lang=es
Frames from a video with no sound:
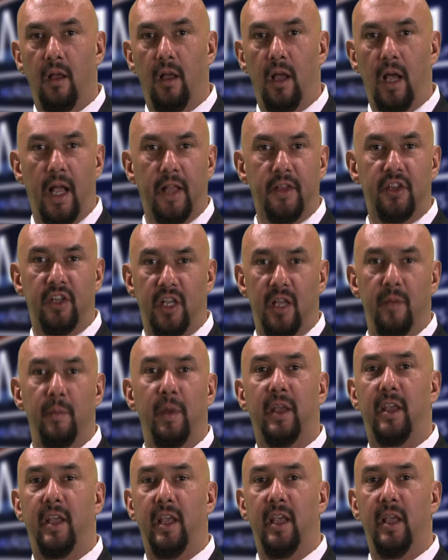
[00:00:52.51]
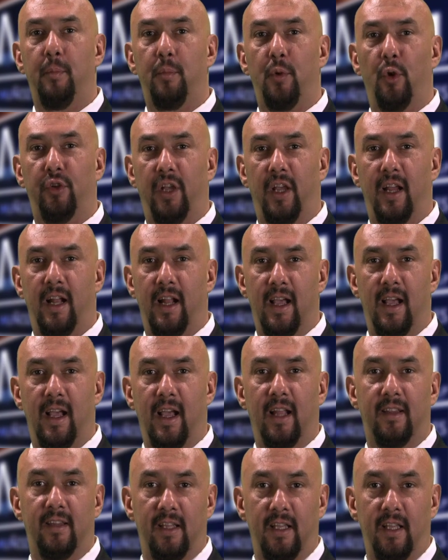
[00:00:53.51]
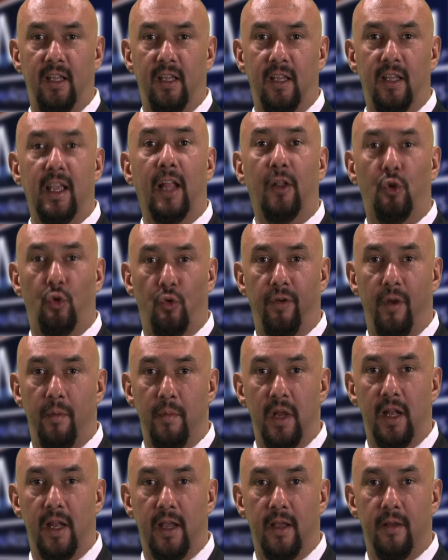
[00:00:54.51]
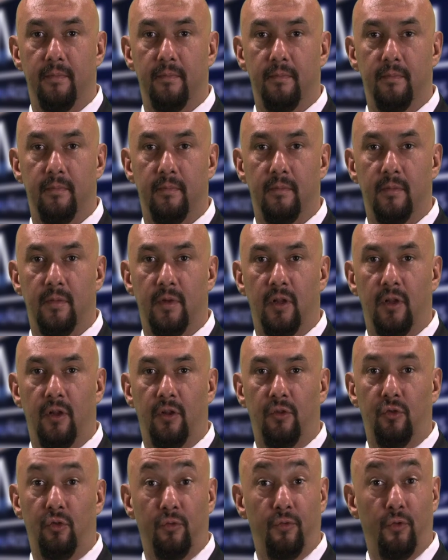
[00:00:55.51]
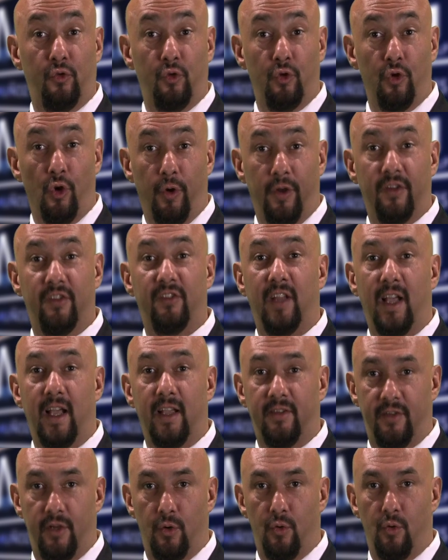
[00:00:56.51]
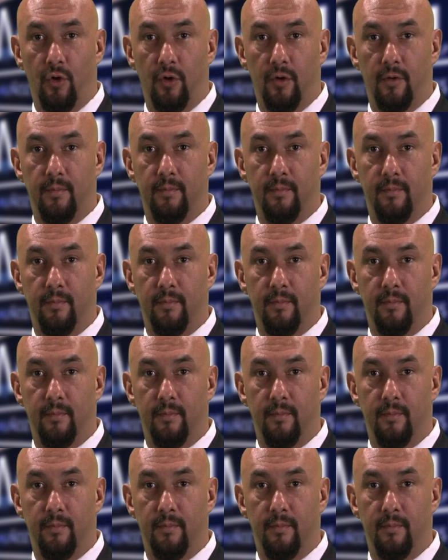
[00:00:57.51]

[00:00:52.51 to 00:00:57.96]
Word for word: HMG protegerá a ti y a tu familia. Tu futuro está seguro.